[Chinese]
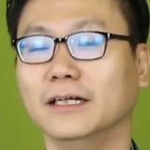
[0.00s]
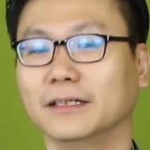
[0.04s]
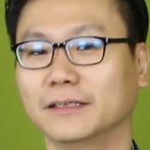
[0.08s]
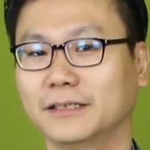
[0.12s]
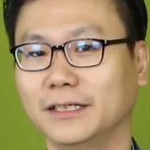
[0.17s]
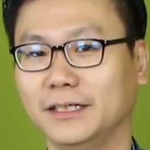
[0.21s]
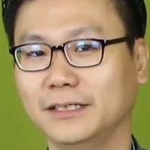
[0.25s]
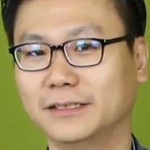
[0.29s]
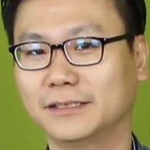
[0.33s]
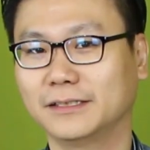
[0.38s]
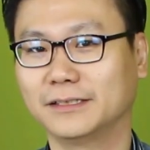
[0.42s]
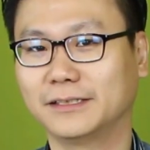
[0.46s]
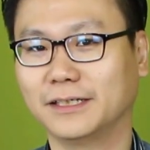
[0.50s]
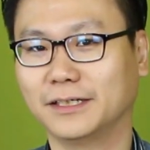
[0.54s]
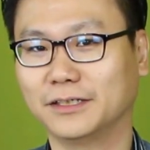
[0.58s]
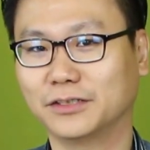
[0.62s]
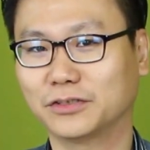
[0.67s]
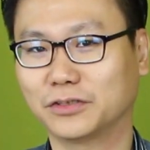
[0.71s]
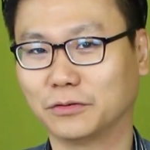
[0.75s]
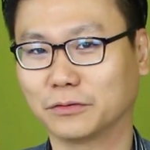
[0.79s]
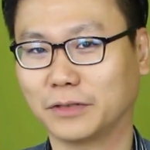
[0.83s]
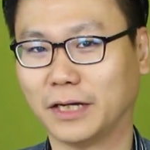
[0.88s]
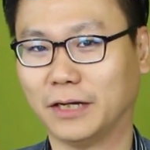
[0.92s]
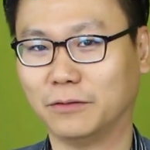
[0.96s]
第一时间
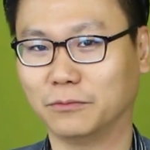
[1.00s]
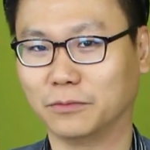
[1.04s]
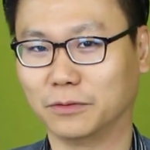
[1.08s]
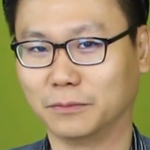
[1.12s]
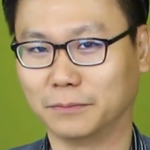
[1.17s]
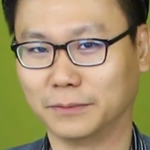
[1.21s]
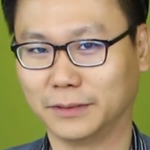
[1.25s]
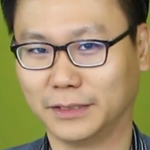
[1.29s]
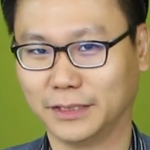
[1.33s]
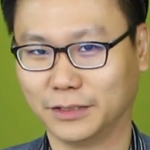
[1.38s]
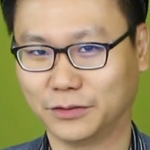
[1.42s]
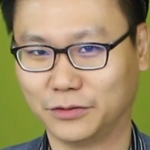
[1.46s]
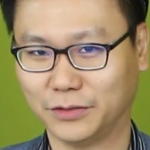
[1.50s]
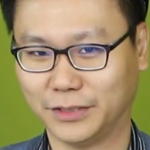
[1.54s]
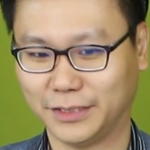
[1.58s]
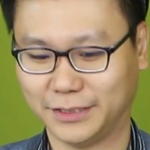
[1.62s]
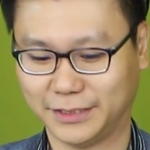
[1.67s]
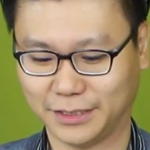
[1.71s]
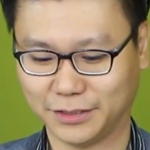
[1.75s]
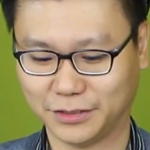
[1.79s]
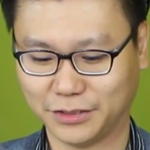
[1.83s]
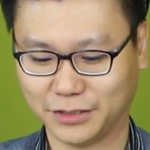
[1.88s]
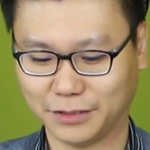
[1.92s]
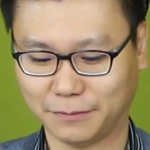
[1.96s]
收看我们的最
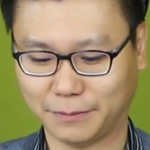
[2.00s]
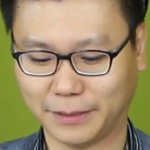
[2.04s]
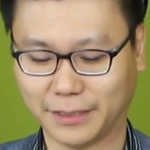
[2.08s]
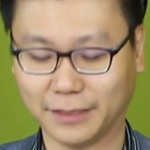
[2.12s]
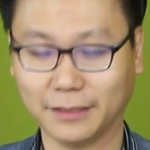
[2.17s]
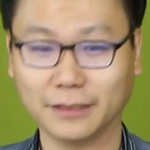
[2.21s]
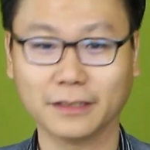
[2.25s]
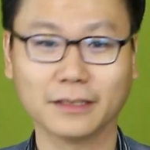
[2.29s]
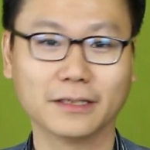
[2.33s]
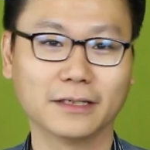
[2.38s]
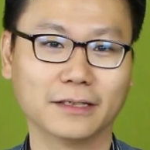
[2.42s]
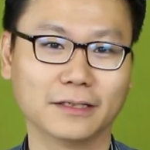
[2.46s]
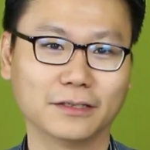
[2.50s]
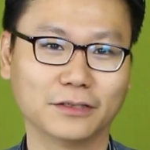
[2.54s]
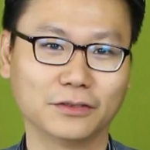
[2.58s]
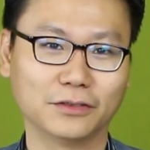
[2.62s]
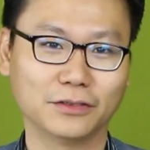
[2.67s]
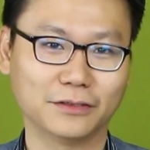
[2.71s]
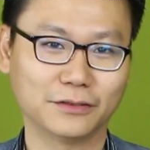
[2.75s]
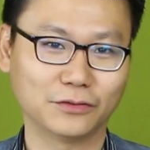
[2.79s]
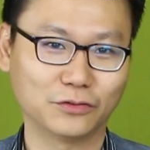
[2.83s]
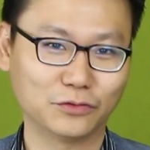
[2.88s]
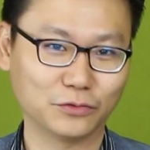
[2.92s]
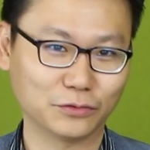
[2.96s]
新视频。
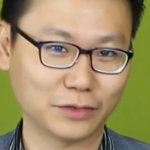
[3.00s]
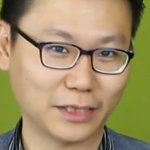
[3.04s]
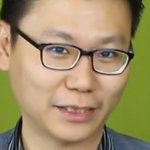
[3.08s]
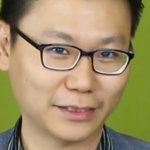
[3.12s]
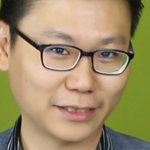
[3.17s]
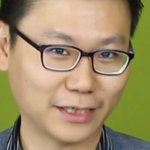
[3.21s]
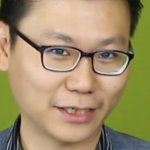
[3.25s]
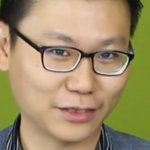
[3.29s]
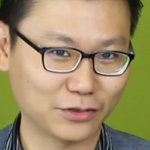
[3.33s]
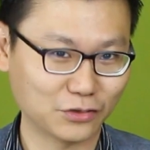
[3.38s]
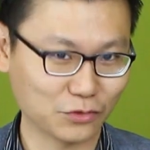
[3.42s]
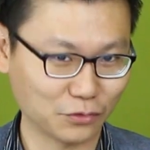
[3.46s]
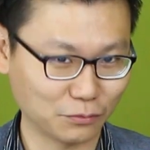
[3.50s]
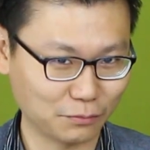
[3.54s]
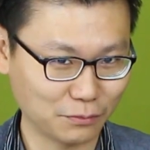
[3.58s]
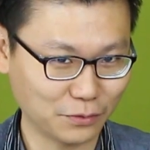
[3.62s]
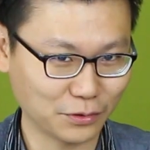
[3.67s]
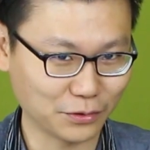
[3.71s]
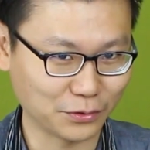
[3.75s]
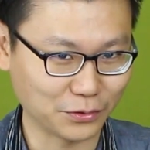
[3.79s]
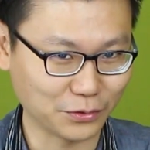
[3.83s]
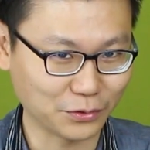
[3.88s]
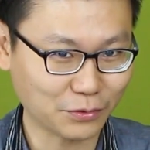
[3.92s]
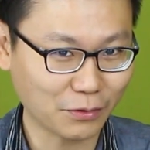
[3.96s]
祝大家周
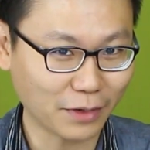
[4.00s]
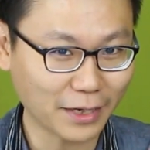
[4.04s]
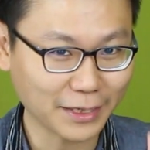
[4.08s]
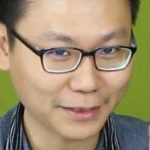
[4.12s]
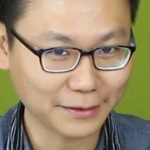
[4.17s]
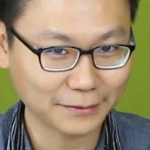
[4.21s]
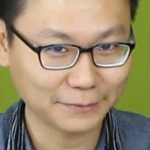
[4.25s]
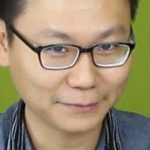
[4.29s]
末愉快！